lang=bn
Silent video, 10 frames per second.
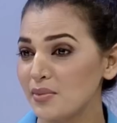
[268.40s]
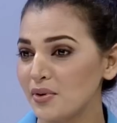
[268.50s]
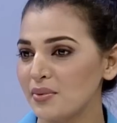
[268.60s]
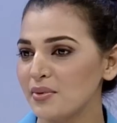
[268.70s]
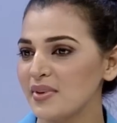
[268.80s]

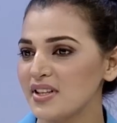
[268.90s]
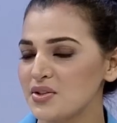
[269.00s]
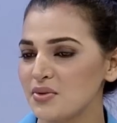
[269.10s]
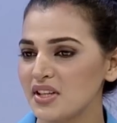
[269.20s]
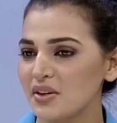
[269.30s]
মরুভূমিতে
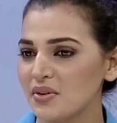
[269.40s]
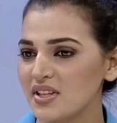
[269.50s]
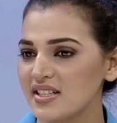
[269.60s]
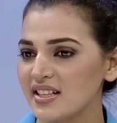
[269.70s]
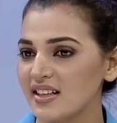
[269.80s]
শুটিং
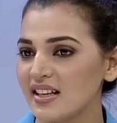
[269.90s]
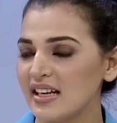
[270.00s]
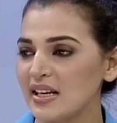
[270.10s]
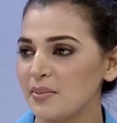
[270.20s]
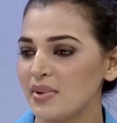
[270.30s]
করেছি
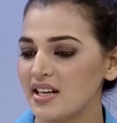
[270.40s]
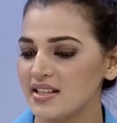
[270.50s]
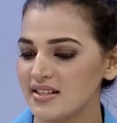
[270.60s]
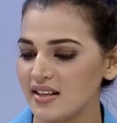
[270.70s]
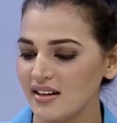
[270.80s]

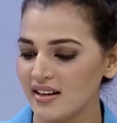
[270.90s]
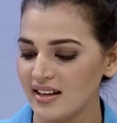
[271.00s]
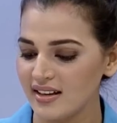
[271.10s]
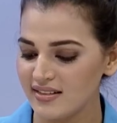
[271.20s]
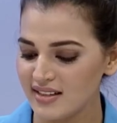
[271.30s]
প্লাস
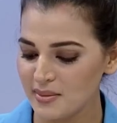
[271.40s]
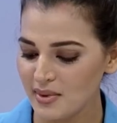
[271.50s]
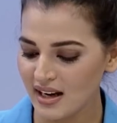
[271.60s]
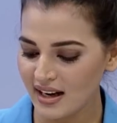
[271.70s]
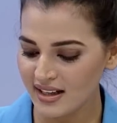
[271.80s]
এই
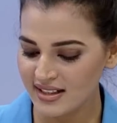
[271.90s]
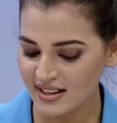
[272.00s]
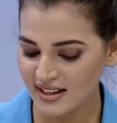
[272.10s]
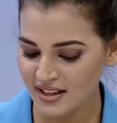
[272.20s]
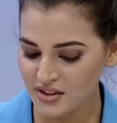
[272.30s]
সিনেমার আরেকটা
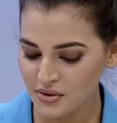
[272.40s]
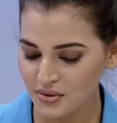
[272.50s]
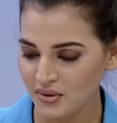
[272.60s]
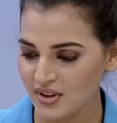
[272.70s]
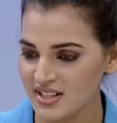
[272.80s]
গানে শ্যুট
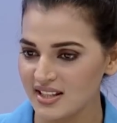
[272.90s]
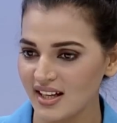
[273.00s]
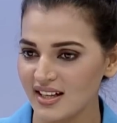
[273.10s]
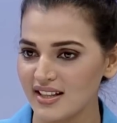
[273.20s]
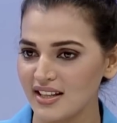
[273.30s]
করেছে
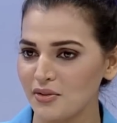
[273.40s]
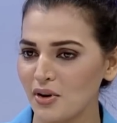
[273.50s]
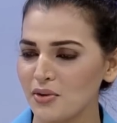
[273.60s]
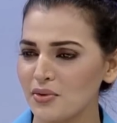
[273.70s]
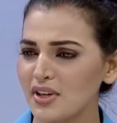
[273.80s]
তার্কিতে
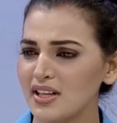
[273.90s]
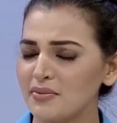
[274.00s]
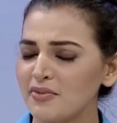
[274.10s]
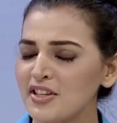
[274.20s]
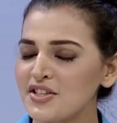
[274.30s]
তখন ওখানে
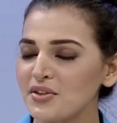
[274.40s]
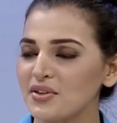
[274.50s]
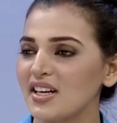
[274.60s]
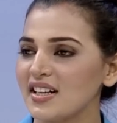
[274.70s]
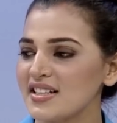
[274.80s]
ভীষণ
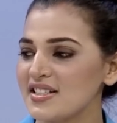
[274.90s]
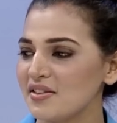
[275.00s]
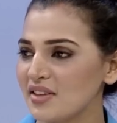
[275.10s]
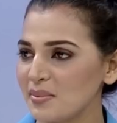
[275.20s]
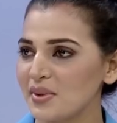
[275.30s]
ঠান্ডা ছিল
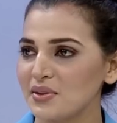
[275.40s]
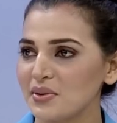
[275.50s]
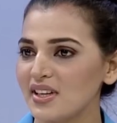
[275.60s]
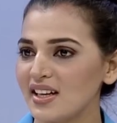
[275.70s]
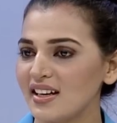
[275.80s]

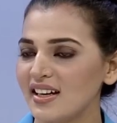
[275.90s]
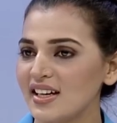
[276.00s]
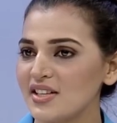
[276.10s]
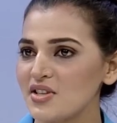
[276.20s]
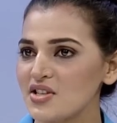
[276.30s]
কাপাদকিয়া
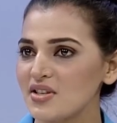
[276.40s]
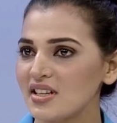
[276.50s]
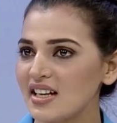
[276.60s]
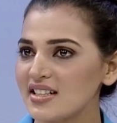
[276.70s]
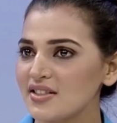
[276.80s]
তো আসলে
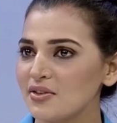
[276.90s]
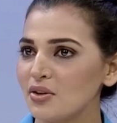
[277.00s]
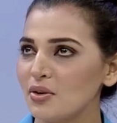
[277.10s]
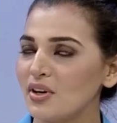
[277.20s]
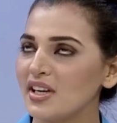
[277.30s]

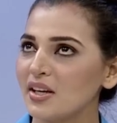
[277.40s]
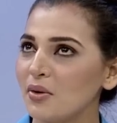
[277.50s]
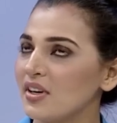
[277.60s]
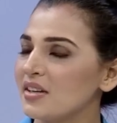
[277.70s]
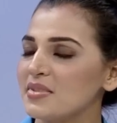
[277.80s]
কাজগুলো অনেক
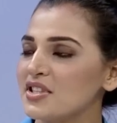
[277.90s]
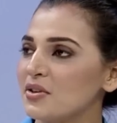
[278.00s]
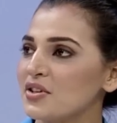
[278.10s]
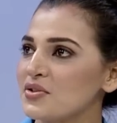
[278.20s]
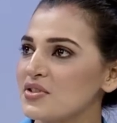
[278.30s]
অনেক বেশি
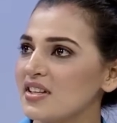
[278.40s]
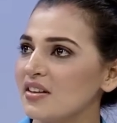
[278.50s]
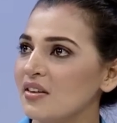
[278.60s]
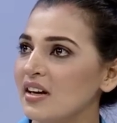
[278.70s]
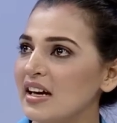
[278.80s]
কষ্ট ছিল
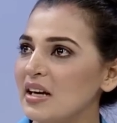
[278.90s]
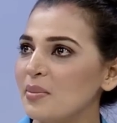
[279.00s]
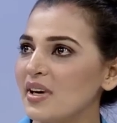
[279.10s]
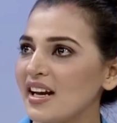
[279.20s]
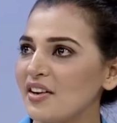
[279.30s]

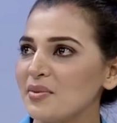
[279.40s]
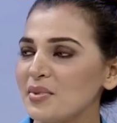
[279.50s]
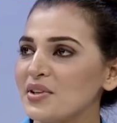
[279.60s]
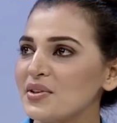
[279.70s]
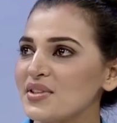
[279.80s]
বাট এখন
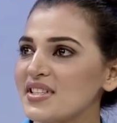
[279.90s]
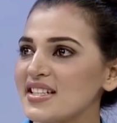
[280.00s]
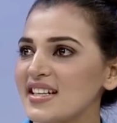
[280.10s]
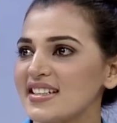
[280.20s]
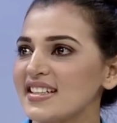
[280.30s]
মনে হচ্ছে
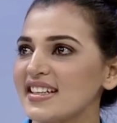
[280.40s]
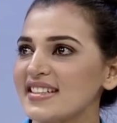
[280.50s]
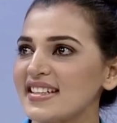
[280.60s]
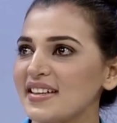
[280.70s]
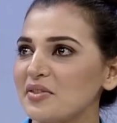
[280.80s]
যে না ঠিক
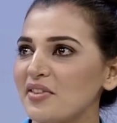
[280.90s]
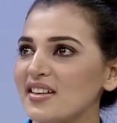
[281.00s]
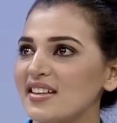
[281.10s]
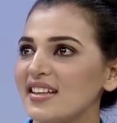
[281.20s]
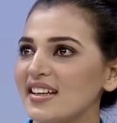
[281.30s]
আছে
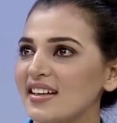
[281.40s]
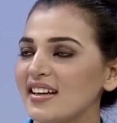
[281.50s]
ফাইনালি